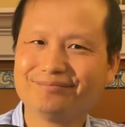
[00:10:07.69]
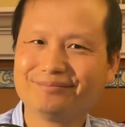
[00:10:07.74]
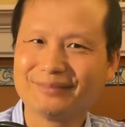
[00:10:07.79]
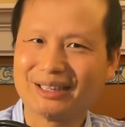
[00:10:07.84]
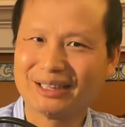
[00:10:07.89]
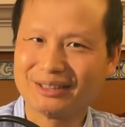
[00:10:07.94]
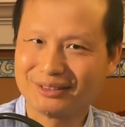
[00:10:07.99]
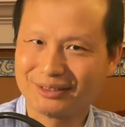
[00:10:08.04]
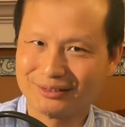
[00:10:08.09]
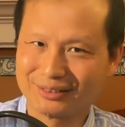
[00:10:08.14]

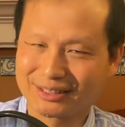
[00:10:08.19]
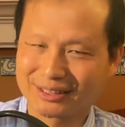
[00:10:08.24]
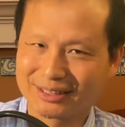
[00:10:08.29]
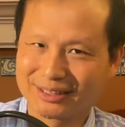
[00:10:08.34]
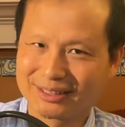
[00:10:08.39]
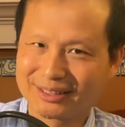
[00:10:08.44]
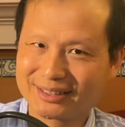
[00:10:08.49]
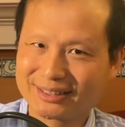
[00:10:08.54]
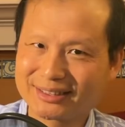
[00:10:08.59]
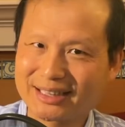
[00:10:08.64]
那就是
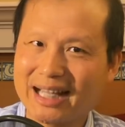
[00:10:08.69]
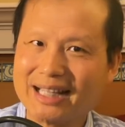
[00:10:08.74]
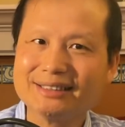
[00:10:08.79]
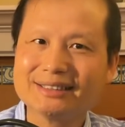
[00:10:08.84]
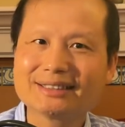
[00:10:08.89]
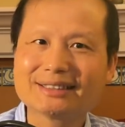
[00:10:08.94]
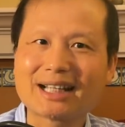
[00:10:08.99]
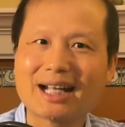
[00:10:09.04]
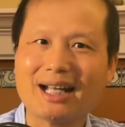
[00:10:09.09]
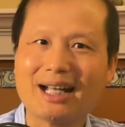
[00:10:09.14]

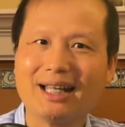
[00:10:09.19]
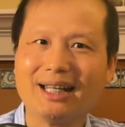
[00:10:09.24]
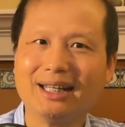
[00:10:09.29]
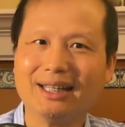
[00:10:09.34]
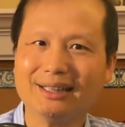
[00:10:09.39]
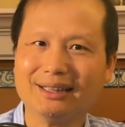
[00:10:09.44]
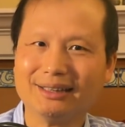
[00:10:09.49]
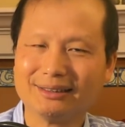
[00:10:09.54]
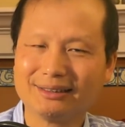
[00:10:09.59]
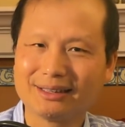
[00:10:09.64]
山寨
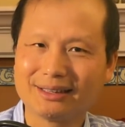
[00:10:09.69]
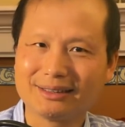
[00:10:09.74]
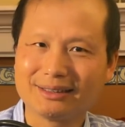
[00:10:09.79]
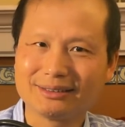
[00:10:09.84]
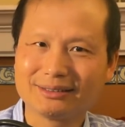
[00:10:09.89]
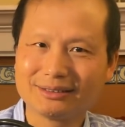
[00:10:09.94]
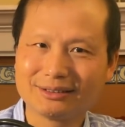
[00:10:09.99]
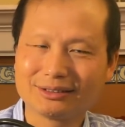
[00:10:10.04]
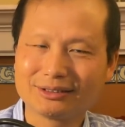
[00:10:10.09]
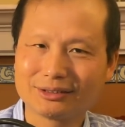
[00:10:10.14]
的，
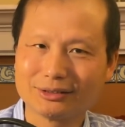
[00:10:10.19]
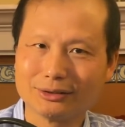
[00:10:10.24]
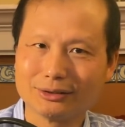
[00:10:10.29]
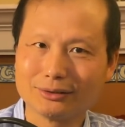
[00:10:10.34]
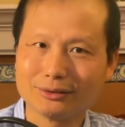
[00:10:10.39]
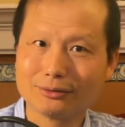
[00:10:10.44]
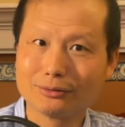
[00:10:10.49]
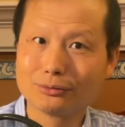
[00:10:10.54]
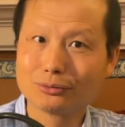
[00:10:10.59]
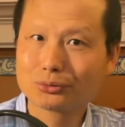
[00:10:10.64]
是
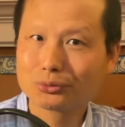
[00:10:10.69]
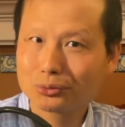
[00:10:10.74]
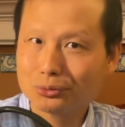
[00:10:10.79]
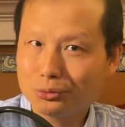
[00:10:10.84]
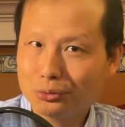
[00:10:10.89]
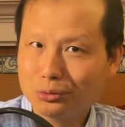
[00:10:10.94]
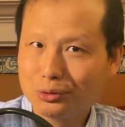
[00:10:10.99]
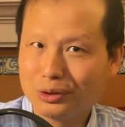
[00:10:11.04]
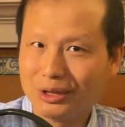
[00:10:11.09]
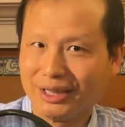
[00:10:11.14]

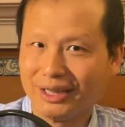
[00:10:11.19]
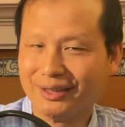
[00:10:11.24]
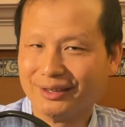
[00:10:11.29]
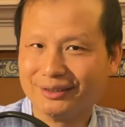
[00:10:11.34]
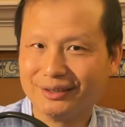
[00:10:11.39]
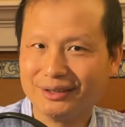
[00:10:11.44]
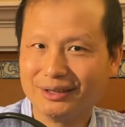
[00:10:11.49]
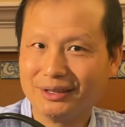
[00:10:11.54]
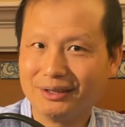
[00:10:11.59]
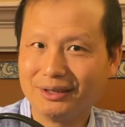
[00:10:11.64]
苏
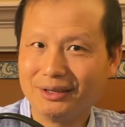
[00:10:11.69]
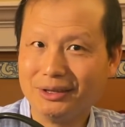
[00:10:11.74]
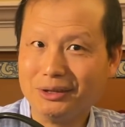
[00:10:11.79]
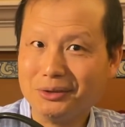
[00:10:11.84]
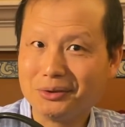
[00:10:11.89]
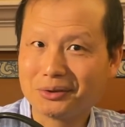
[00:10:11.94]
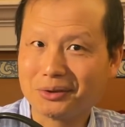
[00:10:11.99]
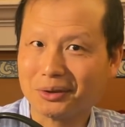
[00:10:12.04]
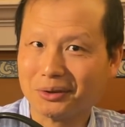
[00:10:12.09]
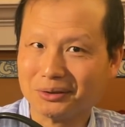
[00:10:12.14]
联
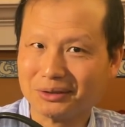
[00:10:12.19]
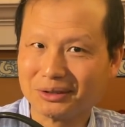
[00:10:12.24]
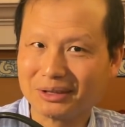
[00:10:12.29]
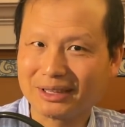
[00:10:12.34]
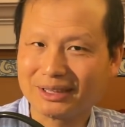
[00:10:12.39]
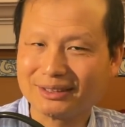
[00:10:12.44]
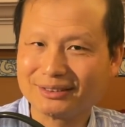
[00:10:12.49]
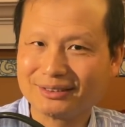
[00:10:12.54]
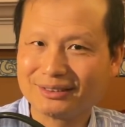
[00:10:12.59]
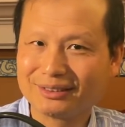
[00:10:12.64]
英雄
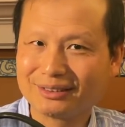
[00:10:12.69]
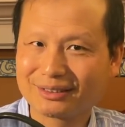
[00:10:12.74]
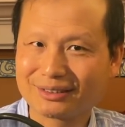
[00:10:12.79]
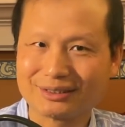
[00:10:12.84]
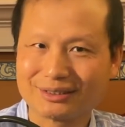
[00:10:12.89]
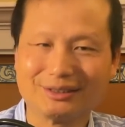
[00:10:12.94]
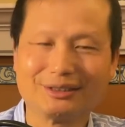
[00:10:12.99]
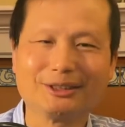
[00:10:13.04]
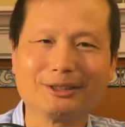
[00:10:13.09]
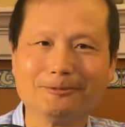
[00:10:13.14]
的
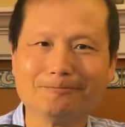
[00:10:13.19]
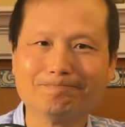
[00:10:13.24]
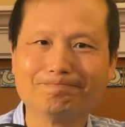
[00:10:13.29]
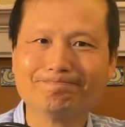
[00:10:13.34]
事迹。